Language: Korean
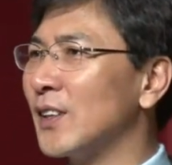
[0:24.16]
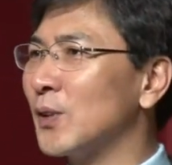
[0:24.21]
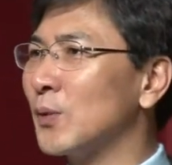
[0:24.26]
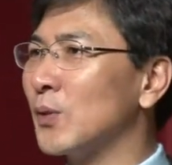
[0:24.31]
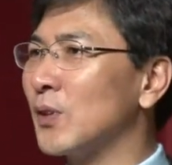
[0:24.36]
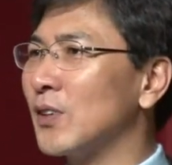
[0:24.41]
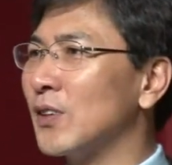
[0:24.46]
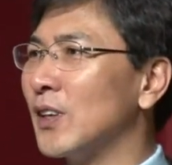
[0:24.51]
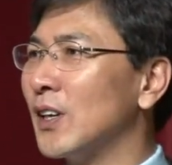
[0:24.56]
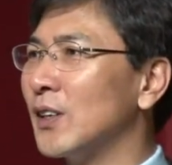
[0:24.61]

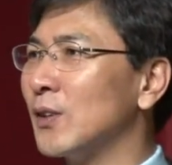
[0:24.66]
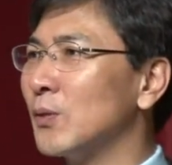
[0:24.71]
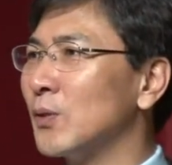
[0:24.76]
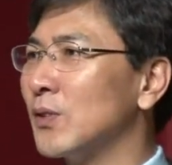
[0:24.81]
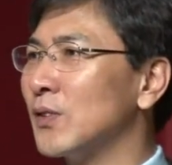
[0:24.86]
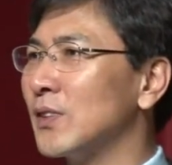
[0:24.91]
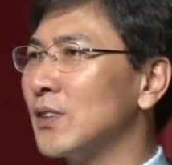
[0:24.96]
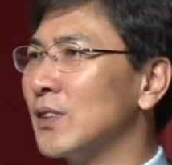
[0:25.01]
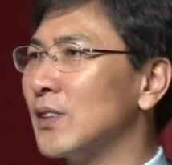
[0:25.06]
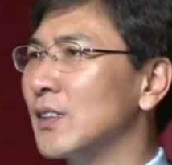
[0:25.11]
또 그러한
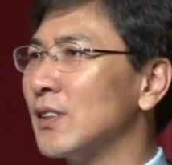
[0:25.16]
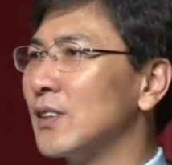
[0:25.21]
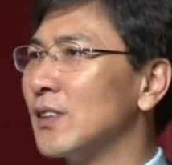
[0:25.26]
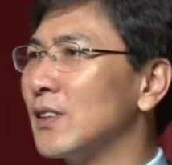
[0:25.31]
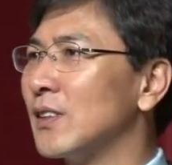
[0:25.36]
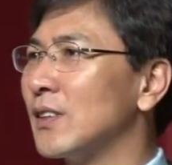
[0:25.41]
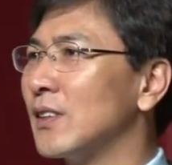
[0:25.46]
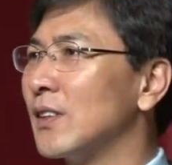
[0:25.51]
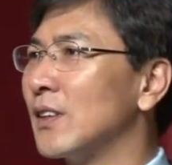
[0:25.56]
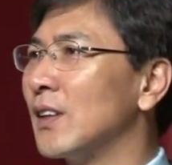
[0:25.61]

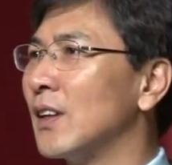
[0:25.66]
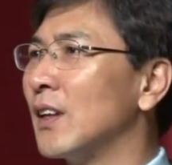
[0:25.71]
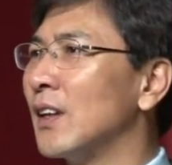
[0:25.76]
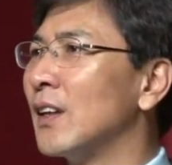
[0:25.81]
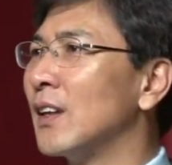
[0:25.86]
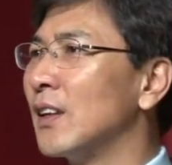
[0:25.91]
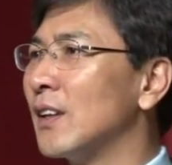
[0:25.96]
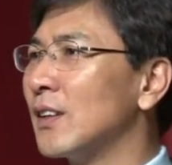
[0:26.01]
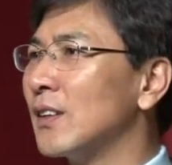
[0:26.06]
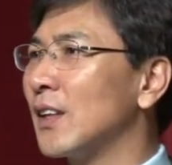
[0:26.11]
음,
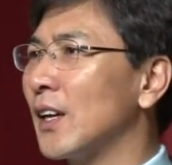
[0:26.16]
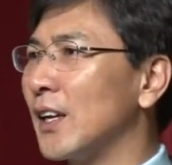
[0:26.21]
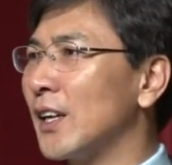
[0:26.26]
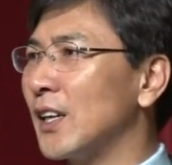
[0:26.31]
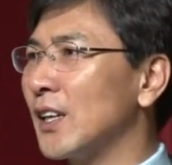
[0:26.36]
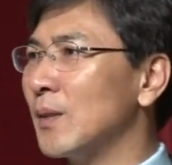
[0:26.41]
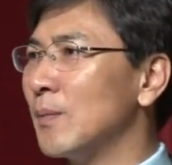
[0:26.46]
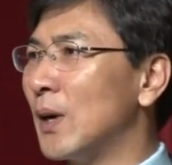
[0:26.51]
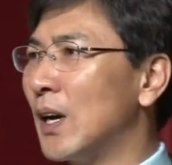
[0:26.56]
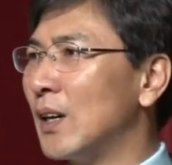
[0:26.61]

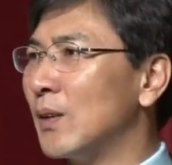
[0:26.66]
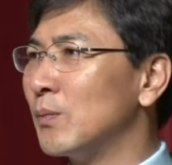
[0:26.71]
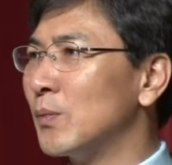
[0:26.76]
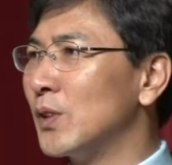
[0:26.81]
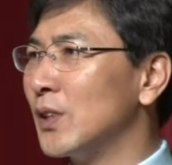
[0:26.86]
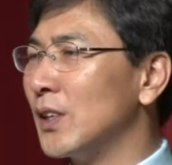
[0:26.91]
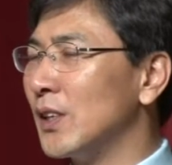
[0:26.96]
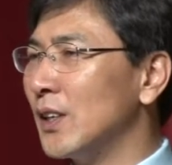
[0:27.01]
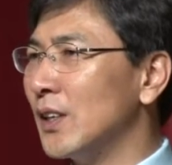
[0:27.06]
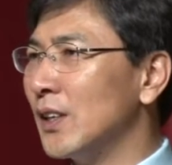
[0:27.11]
사랑의
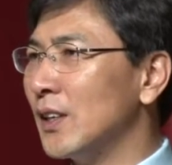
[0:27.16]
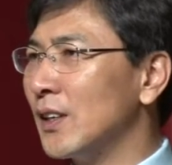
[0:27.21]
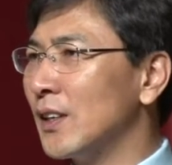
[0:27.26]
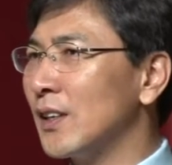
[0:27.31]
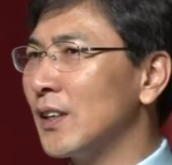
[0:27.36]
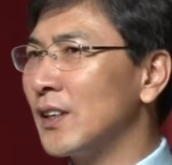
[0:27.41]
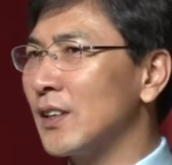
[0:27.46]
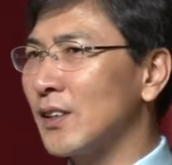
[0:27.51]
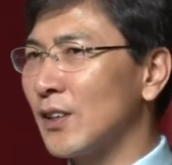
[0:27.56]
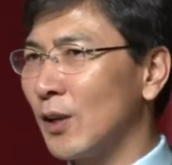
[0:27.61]
마음들이
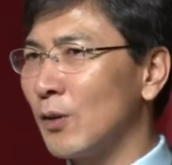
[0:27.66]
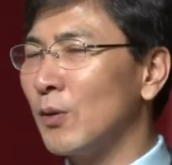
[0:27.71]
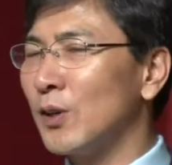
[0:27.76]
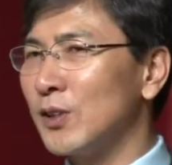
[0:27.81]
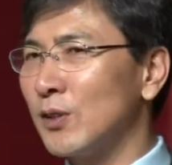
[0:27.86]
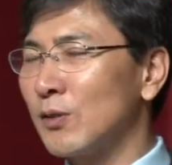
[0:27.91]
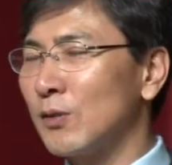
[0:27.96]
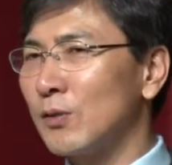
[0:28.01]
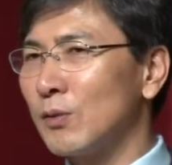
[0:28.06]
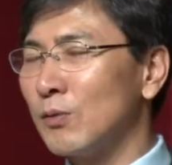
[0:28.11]

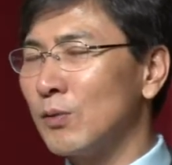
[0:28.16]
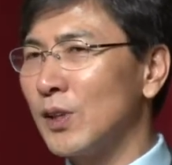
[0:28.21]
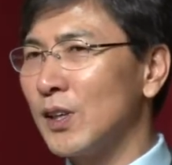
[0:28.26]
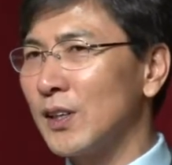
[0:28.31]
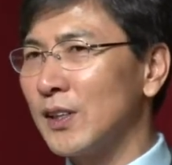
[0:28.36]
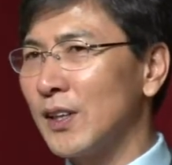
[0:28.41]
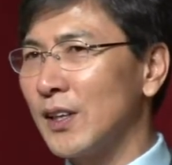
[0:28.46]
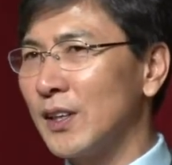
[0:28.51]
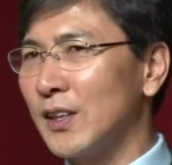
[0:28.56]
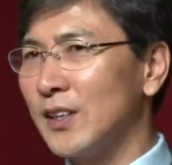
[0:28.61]
결과적으로는
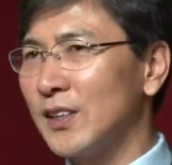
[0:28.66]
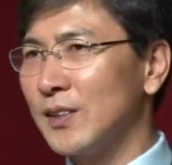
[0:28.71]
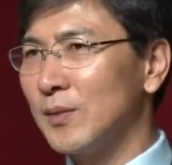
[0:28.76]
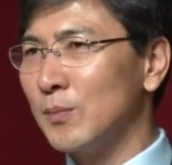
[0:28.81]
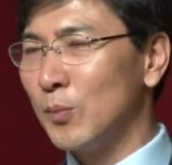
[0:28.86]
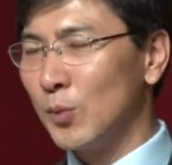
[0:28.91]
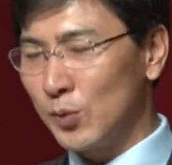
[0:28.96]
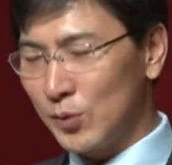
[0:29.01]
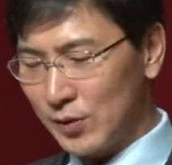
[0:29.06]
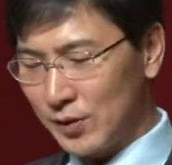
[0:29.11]
우리가
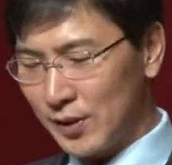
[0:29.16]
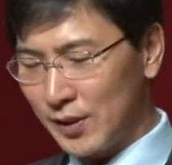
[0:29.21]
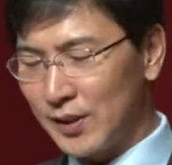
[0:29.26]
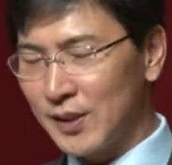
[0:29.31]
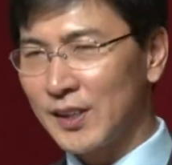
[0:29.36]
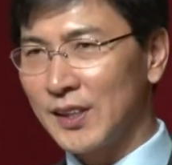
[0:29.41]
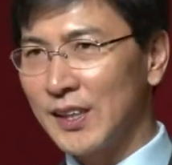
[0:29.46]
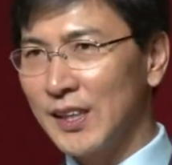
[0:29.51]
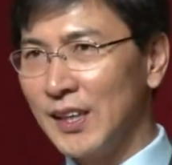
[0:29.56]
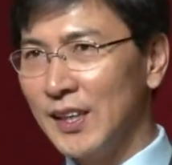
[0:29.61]
살아가는 모든
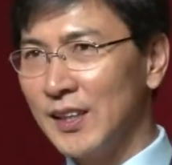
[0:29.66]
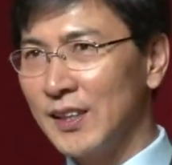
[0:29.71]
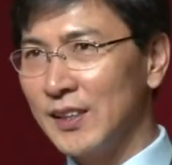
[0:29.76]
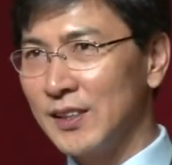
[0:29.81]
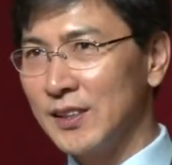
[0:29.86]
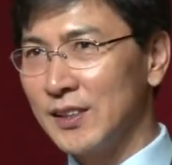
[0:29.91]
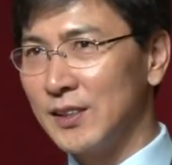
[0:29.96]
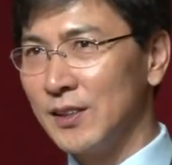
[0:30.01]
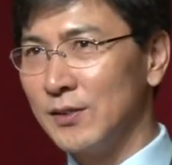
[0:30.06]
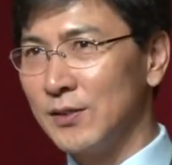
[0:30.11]
세상의
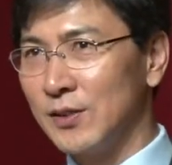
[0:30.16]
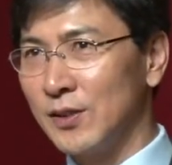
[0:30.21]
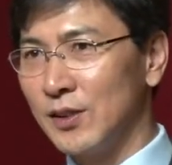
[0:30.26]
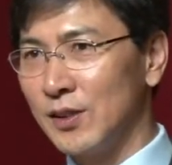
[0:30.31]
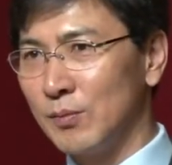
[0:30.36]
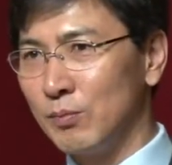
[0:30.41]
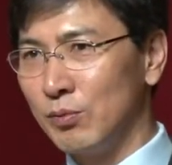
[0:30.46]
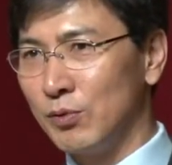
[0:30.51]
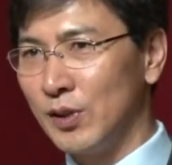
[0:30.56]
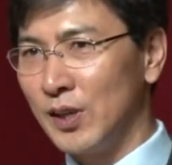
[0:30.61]

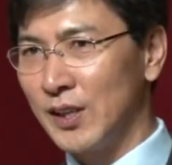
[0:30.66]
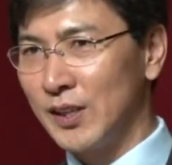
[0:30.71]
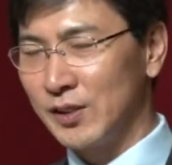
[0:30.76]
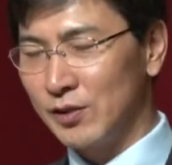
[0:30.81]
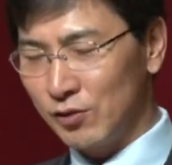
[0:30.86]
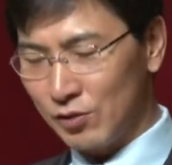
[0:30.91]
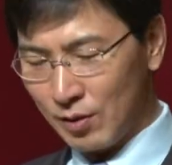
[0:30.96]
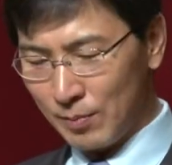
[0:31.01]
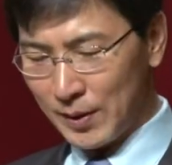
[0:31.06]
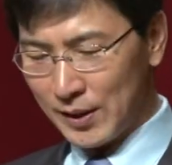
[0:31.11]
질서를
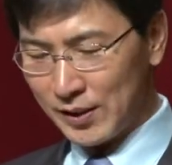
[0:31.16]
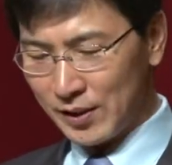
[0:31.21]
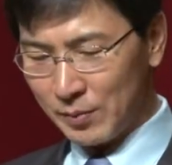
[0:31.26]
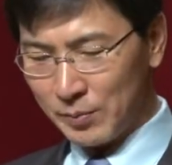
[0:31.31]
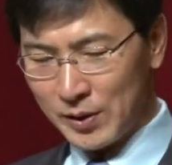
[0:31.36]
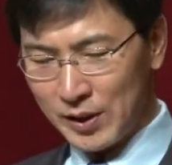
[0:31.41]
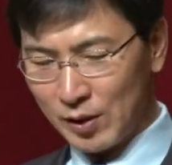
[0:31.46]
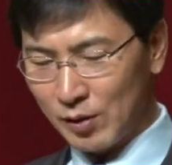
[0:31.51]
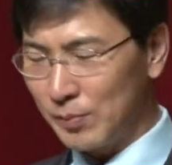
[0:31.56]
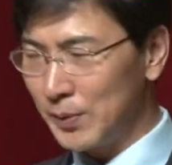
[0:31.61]
부여하는
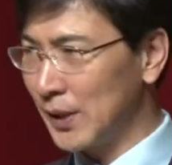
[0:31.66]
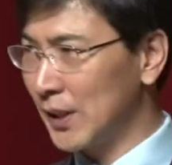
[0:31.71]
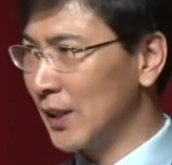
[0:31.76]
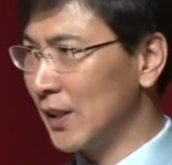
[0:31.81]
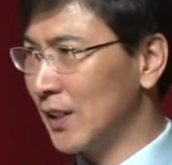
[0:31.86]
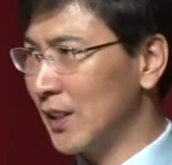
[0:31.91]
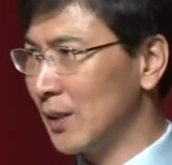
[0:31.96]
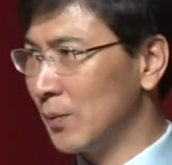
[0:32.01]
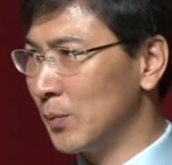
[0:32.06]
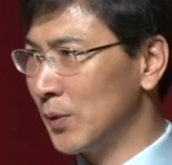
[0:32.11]
출발점이라고
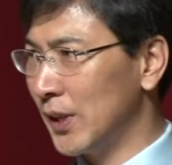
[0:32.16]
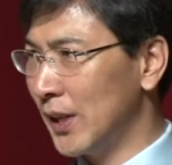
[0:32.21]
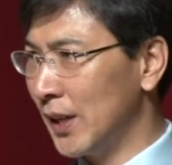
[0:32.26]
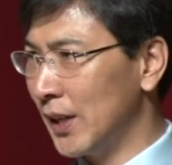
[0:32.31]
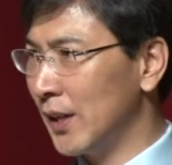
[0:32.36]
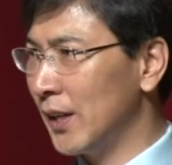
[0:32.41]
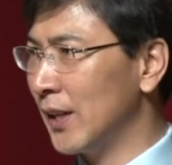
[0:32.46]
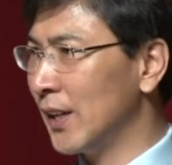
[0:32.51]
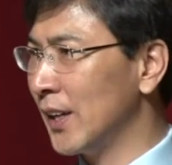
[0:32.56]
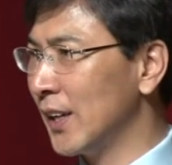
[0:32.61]
믿기 때문에